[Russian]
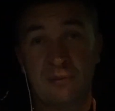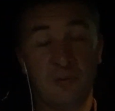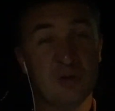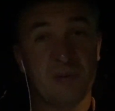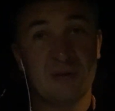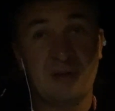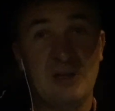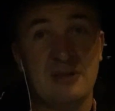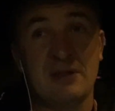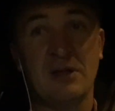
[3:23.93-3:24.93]
можно
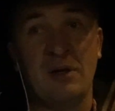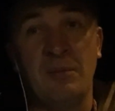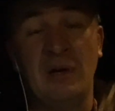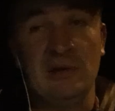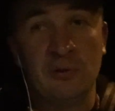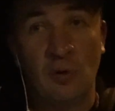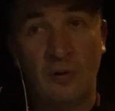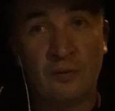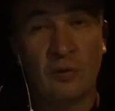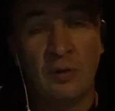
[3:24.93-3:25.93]
посмотреть
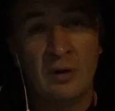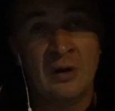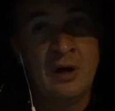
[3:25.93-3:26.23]
Молдовку,